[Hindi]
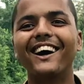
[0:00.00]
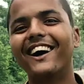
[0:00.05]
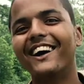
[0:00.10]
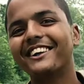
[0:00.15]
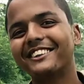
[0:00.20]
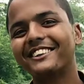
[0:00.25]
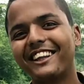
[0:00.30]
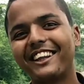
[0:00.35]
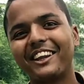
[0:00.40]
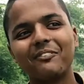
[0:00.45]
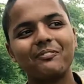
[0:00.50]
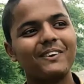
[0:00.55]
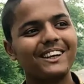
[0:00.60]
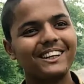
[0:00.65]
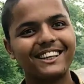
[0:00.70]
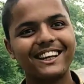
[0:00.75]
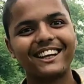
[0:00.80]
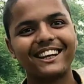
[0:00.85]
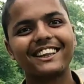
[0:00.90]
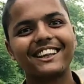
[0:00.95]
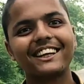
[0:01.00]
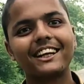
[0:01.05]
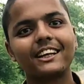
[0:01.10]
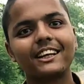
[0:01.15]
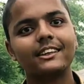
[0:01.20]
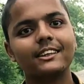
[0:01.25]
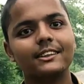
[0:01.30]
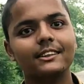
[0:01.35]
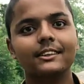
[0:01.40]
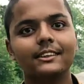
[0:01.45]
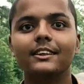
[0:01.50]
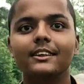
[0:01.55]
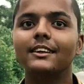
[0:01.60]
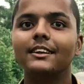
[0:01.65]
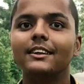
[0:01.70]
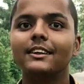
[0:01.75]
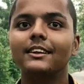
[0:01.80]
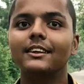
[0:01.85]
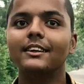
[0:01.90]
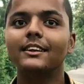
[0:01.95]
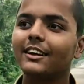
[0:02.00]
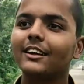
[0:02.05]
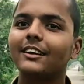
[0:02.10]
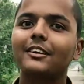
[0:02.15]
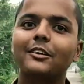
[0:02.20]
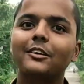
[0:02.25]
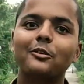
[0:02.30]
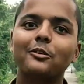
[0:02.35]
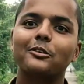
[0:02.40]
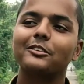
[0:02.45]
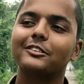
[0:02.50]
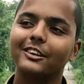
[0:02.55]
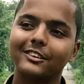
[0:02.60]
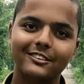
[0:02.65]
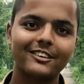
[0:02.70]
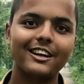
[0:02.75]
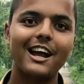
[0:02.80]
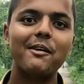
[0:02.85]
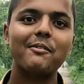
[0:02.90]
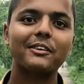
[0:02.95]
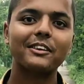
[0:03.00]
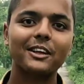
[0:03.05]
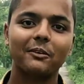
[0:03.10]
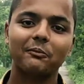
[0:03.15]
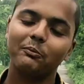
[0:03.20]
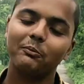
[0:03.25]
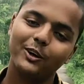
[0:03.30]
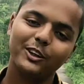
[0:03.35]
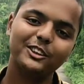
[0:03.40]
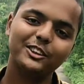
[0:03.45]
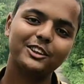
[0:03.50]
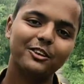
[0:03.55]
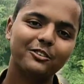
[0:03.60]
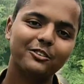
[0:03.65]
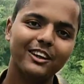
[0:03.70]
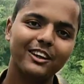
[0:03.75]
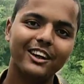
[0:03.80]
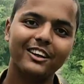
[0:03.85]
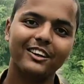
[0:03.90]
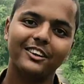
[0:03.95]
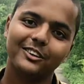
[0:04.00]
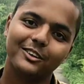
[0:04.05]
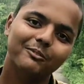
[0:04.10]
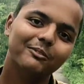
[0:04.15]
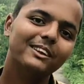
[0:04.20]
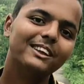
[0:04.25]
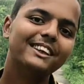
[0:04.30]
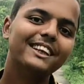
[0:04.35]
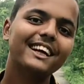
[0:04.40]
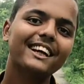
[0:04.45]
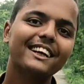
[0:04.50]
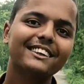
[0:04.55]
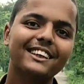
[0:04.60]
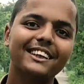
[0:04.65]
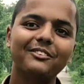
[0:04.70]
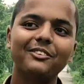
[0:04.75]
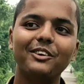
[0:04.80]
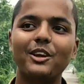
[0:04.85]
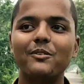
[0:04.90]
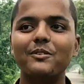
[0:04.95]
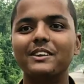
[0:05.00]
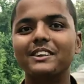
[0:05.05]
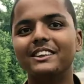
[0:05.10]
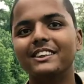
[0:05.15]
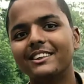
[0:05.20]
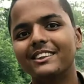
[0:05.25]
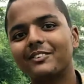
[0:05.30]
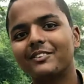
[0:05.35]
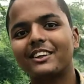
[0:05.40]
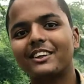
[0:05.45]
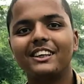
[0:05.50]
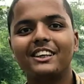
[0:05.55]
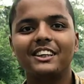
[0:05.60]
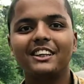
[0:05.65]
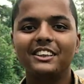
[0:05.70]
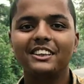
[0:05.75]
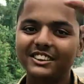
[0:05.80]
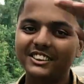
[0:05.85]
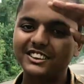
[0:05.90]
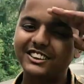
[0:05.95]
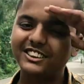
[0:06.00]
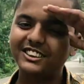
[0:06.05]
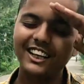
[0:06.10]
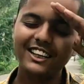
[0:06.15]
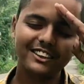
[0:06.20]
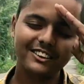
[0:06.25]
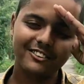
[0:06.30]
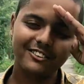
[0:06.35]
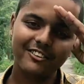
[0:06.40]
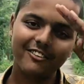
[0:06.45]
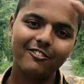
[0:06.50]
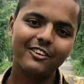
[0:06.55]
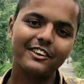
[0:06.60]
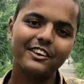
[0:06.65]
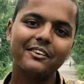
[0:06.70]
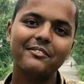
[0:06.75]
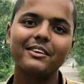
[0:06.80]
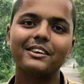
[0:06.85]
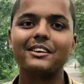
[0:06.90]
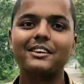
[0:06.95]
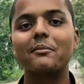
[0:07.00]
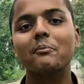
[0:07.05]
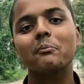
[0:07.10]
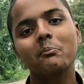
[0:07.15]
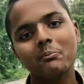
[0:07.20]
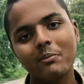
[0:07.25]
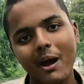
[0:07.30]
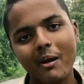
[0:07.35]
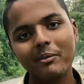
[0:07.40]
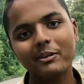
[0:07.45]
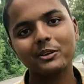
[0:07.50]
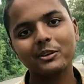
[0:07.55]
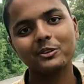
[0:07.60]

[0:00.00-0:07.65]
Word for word: और इसे रिपीट करते करते एक करोड़ सब्सक्राइबर तक पहुँच जाऊँगा तो मिलते हैं एक नई वीडियो में तब तो तक के लिए जय हिंद वंदे माता बाय बाय